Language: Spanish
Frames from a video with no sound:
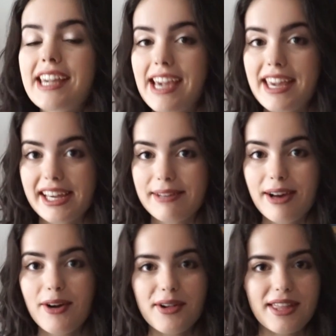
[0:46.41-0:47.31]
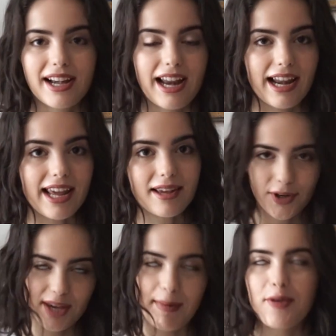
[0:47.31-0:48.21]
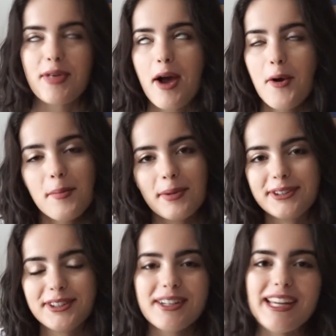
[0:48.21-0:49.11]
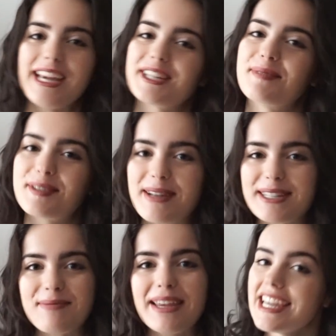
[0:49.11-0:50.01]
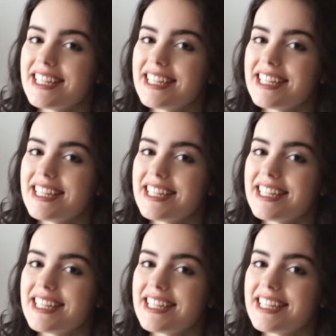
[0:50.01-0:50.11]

que hay aquí abajo y darle a like porque me ayuda un montón y ya somos más de mil.